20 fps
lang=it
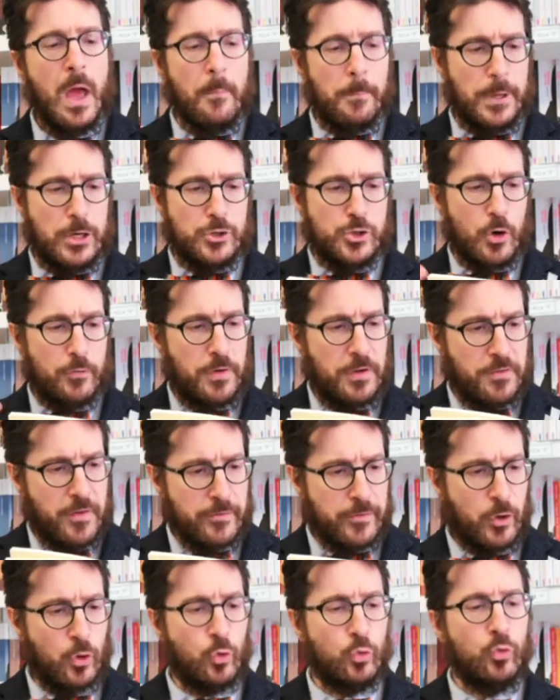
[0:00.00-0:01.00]
Perciò
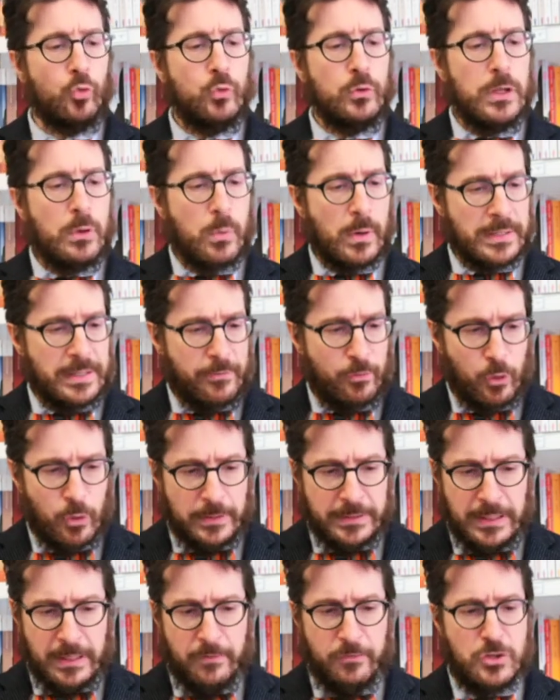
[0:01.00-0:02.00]
vivevano nudi, guardavano
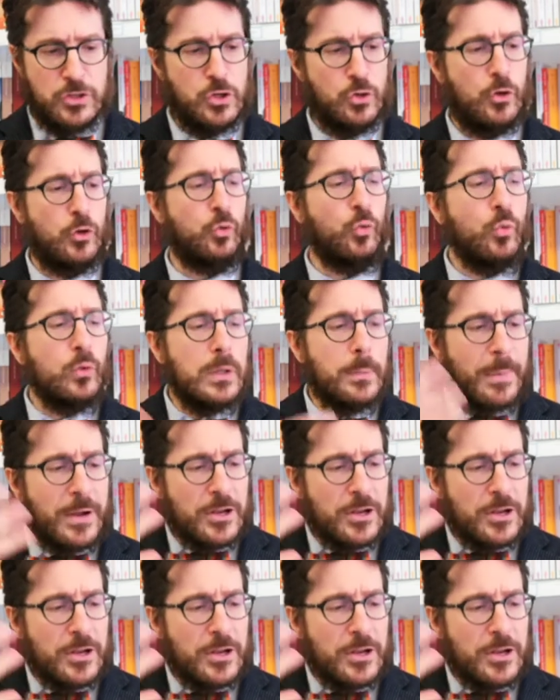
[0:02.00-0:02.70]
la televisione nudi,